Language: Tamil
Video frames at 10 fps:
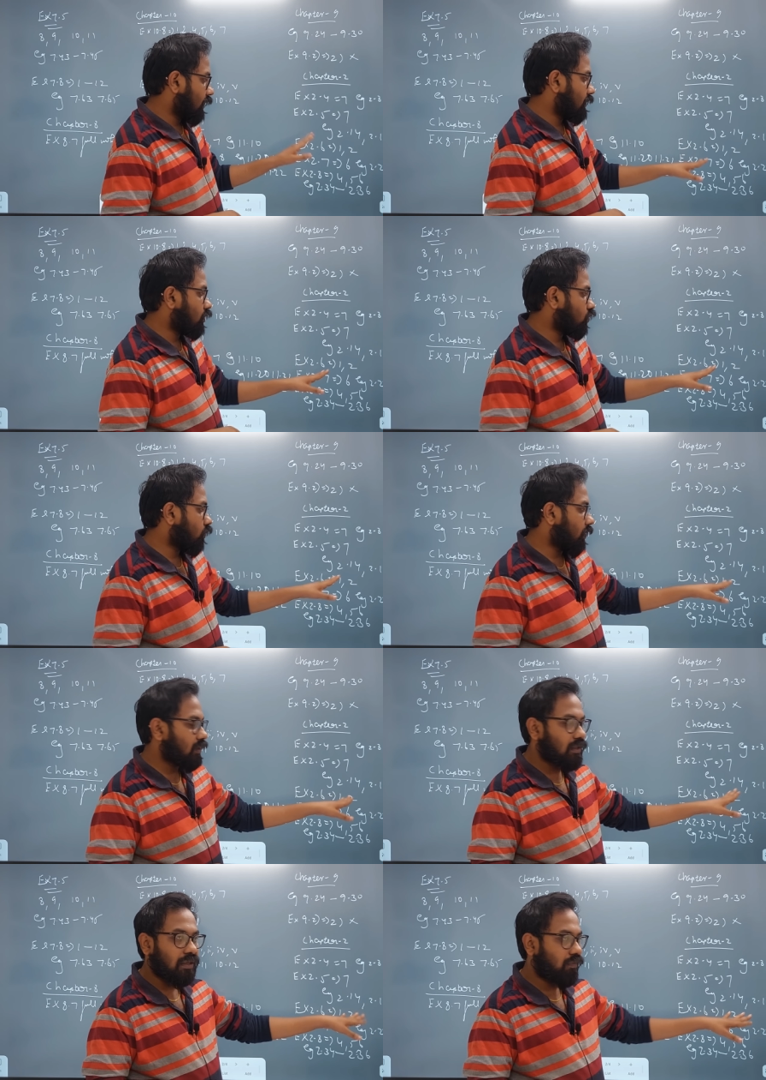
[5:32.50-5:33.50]
எக்ஸைஸ் டூ
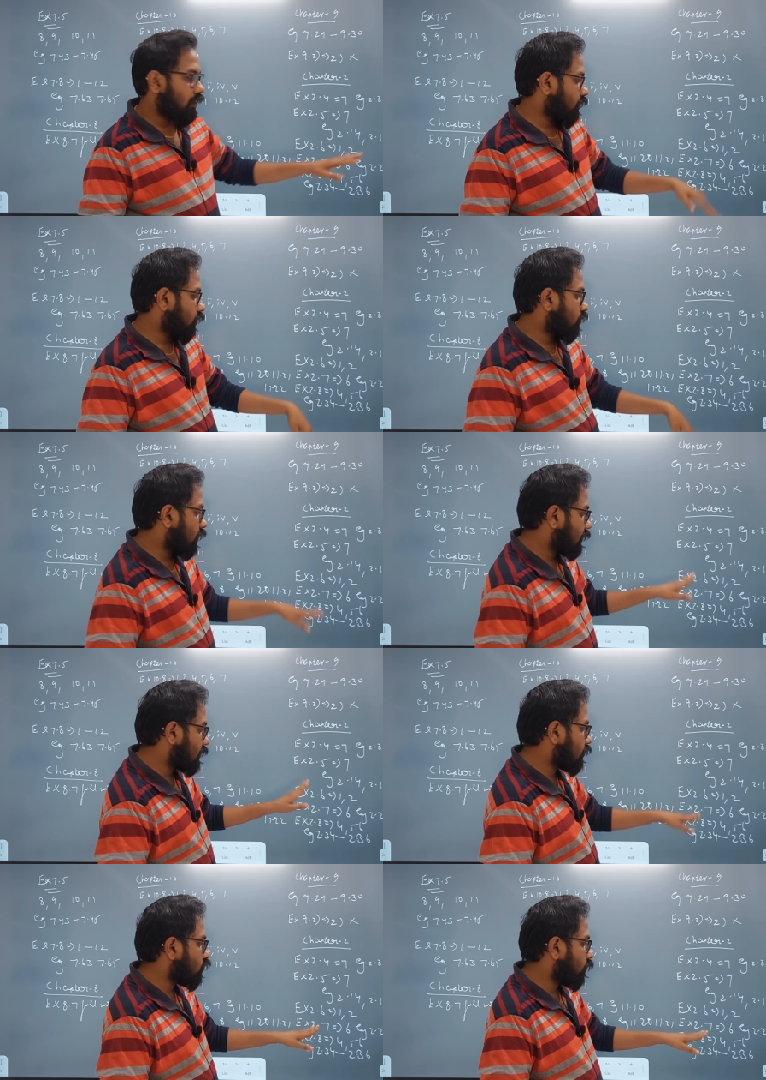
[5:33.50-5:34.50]
பாயிண்ட் சிக்ஸில் ஒன்று டூ
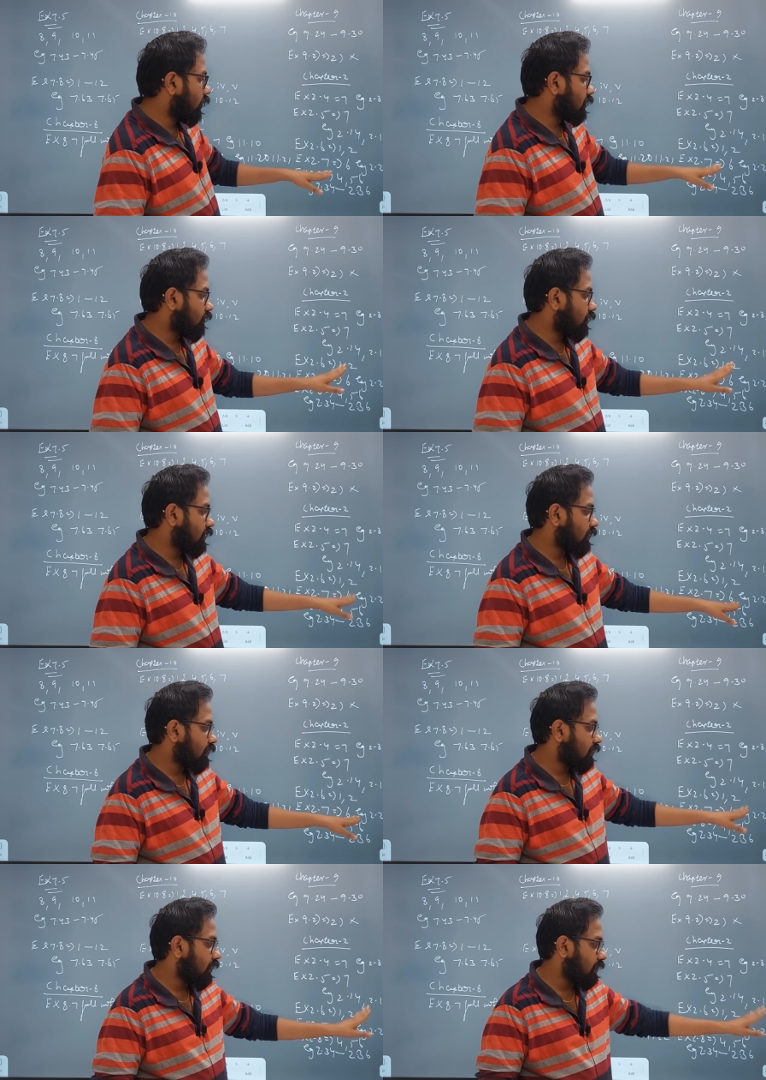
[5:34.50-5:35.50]
எக்ஸைஸ் டூ பாயிண்ட் செவனில்
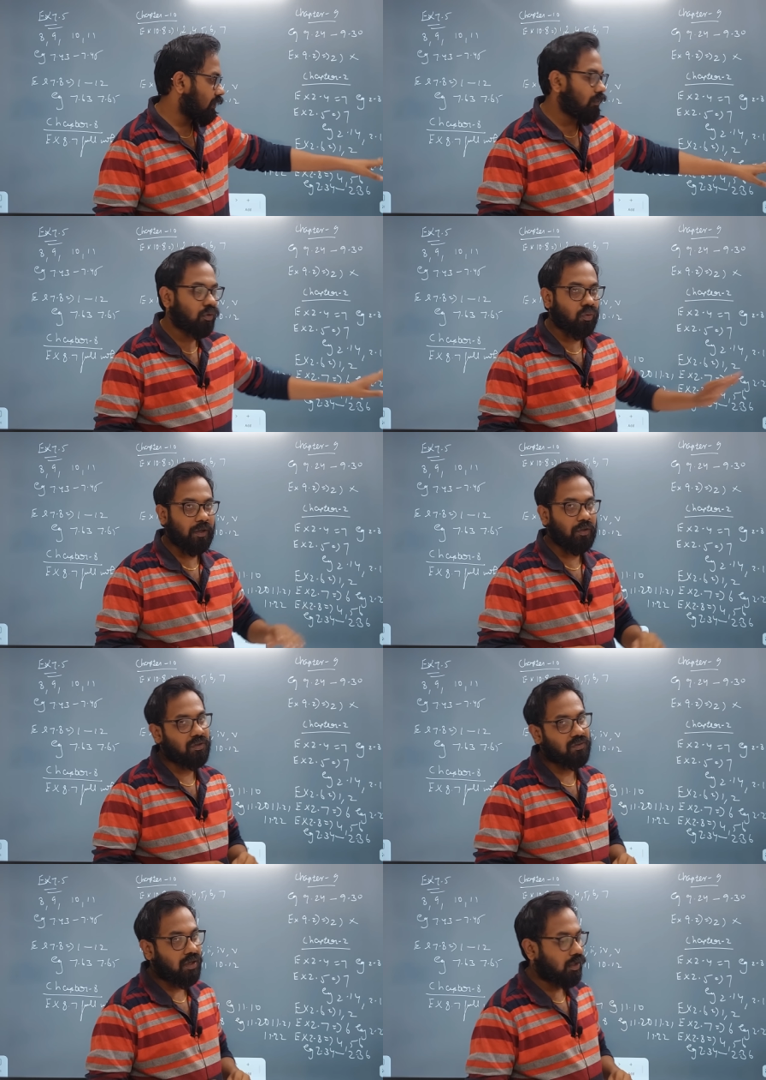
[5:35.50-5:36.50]
சிக்ஸ்த்து எக்ஸாம்பிள் டூ பாயிண்ட்
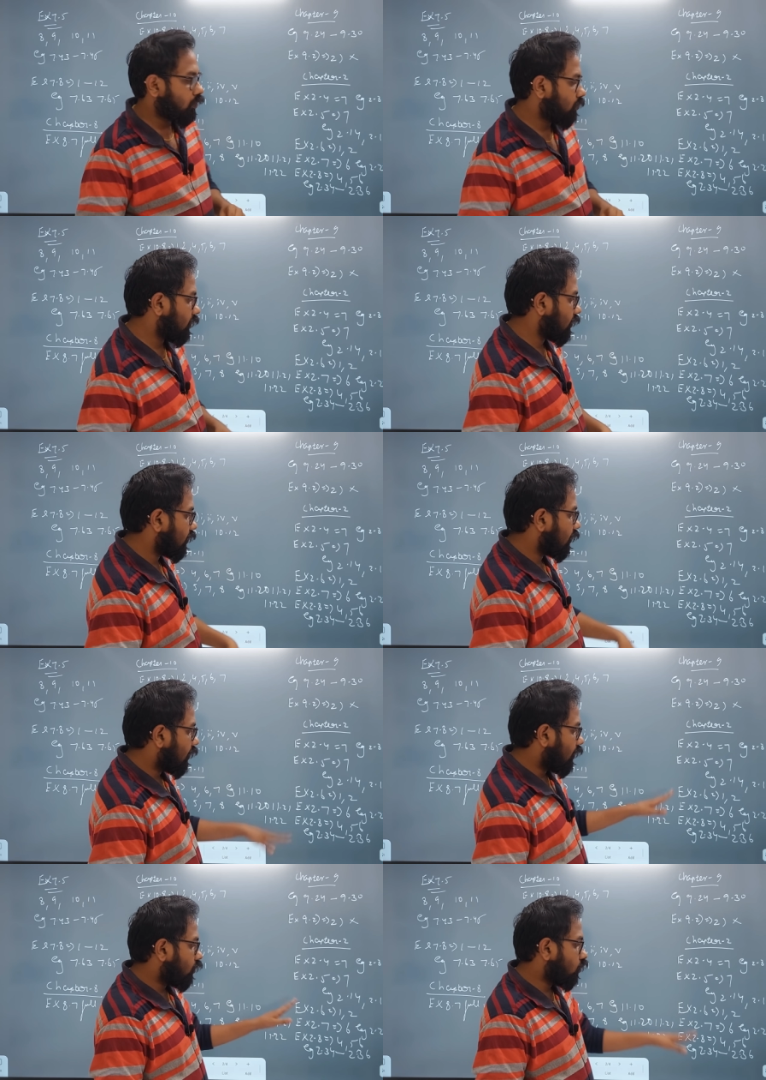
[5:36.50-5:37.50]
டுவெண்ட்டி செவன் ஆர்குமெண்ட்டு
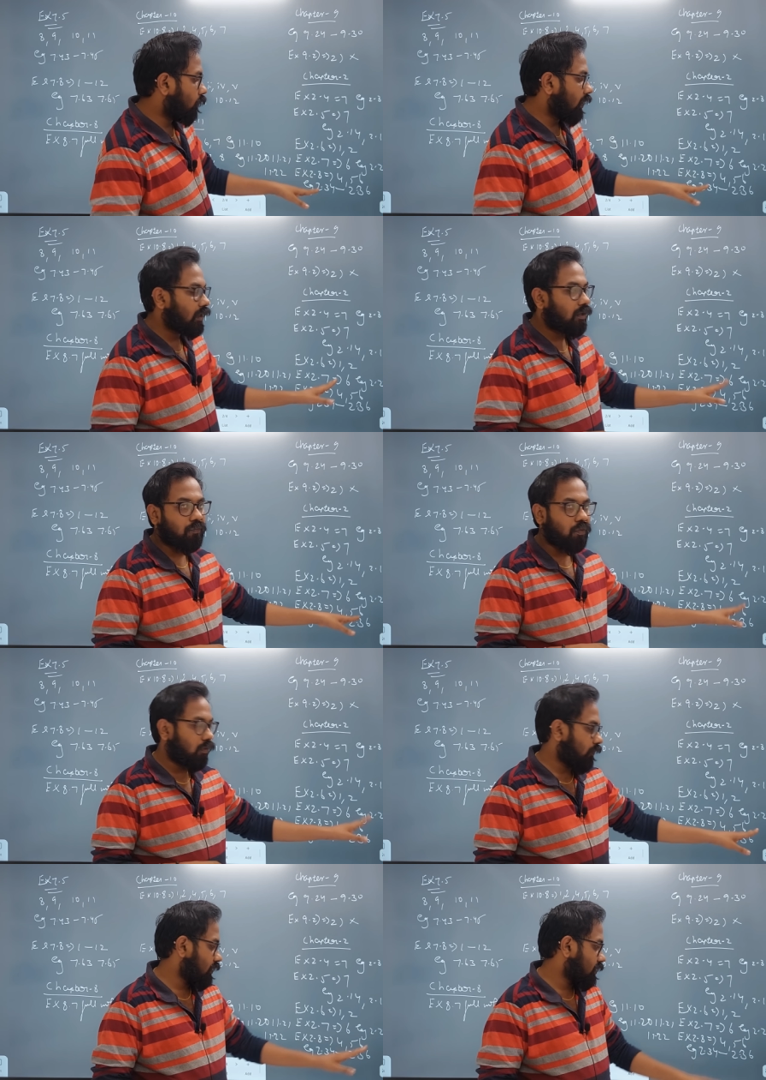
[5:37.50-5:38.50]
டூ பாயிண்ட் எயிட்டில்
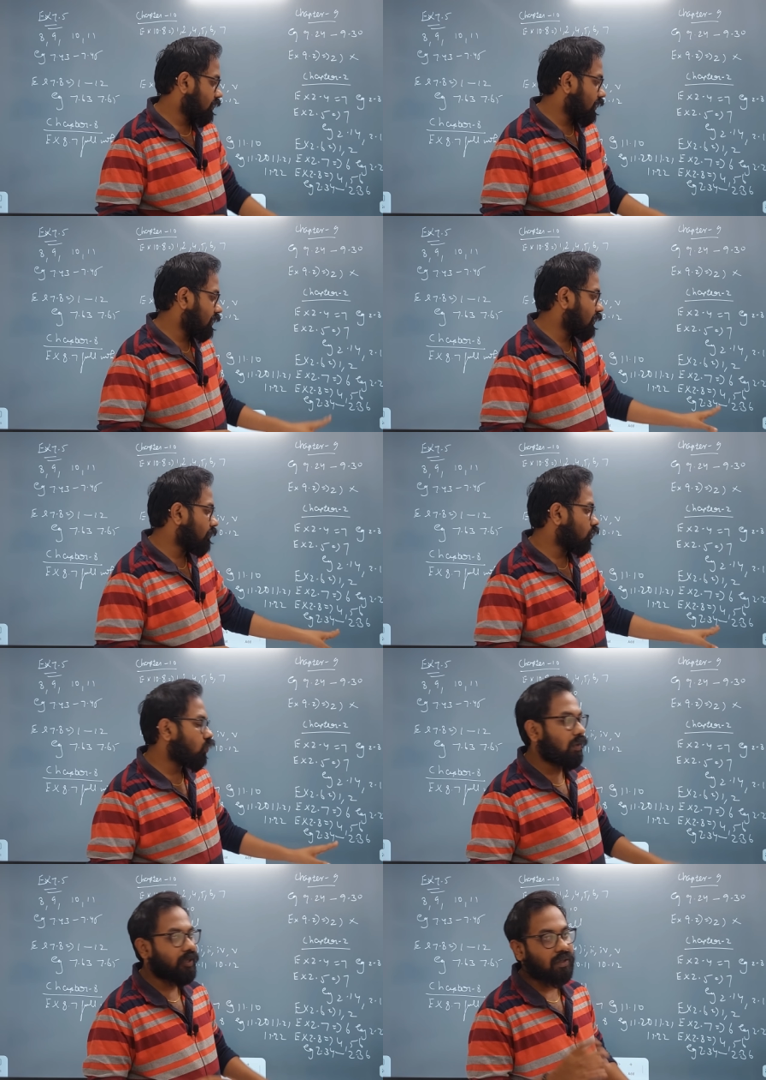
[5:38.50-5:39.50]
ஃபோர் ஃபைவ் சிக்ஸ் எக்ஸாம்பிள்
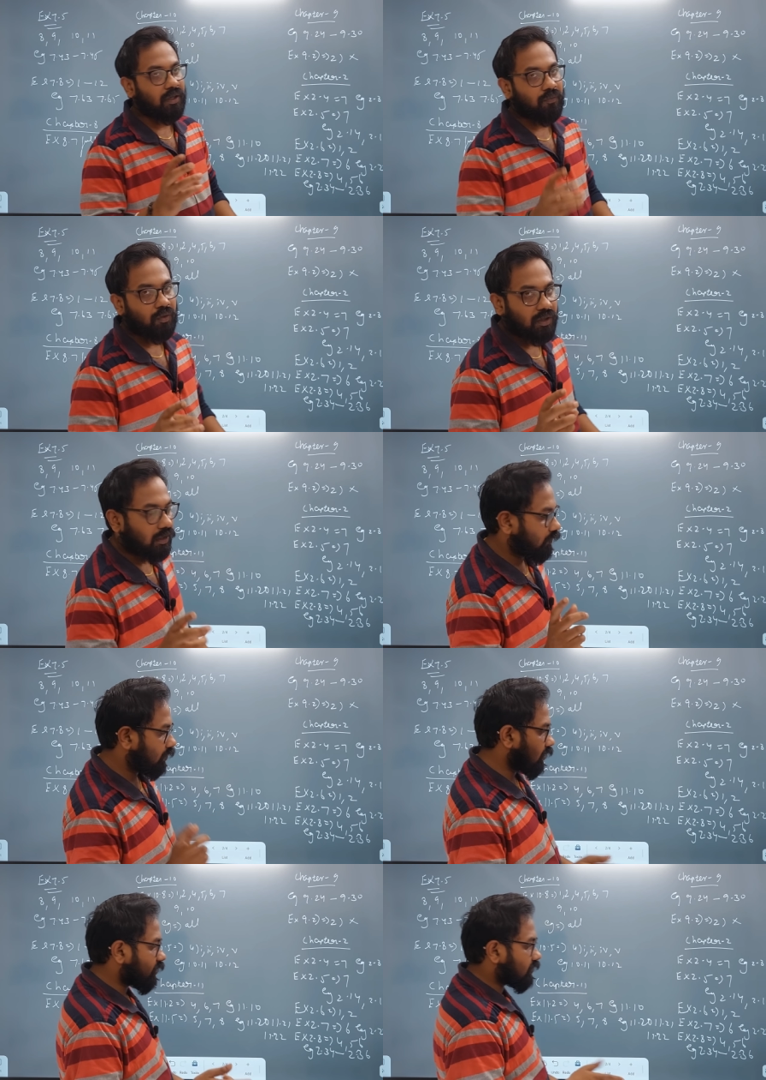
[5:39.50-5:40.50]
டூ பாயிண்ட் தேர்ட்டி ஃபோர் தேர்ட்டி
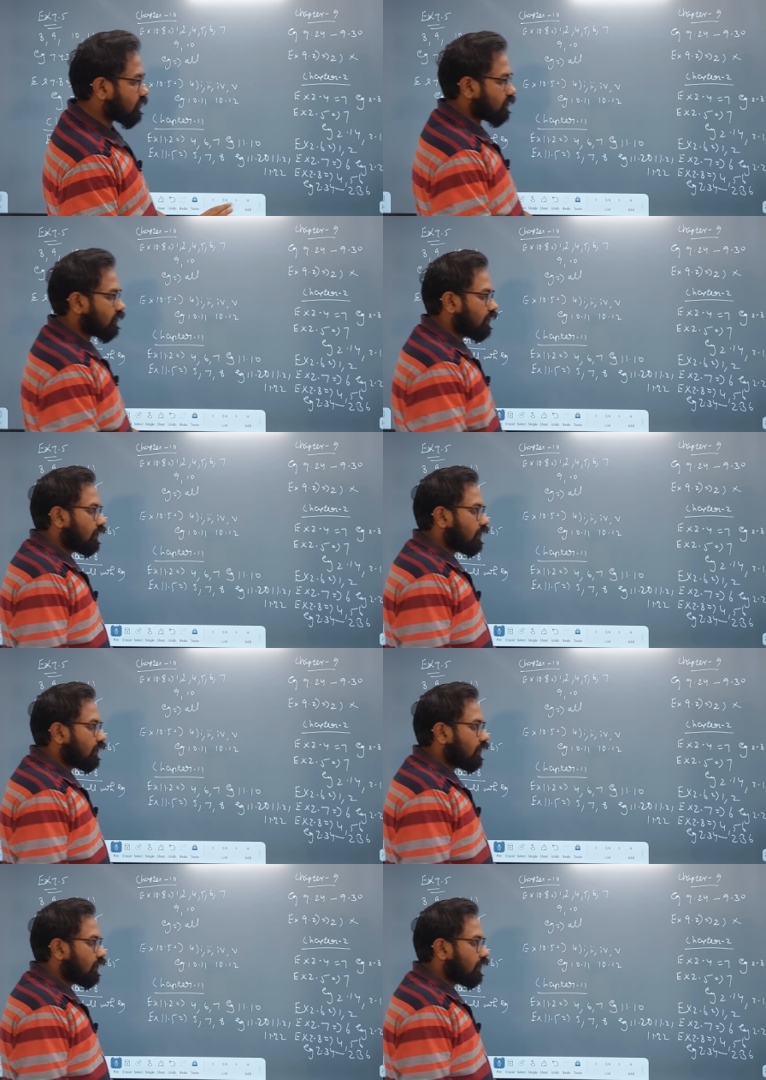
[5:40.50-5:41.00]
ஃபைவ் தேர்ட்டி சிக்ஸ்